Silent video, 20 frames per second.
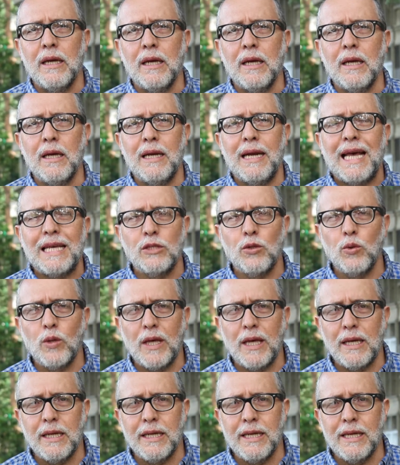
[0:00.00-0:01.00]
la
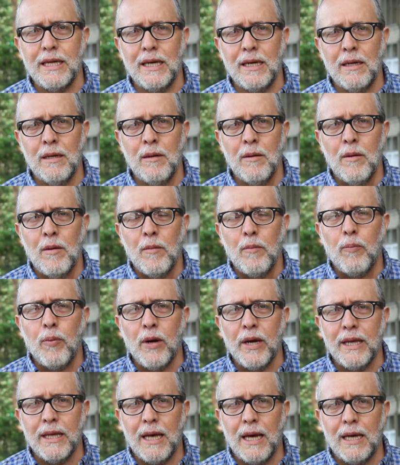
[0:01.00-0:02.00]
ciudadanía
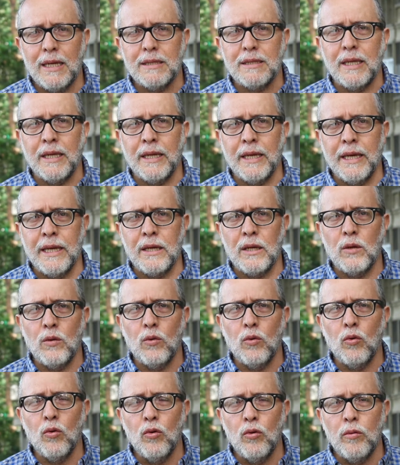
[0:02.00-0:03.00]
pueda tener
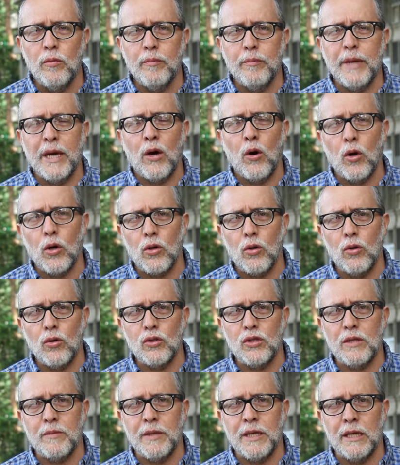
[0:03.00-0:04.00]
un mejor
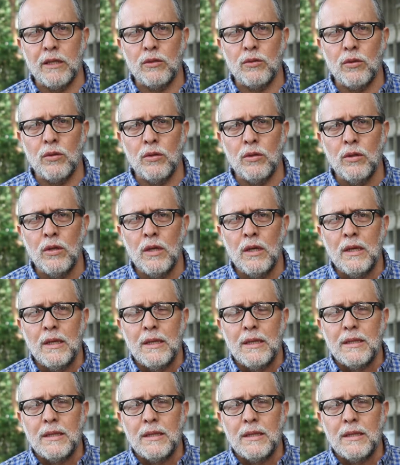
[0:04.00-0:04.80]
conocimiento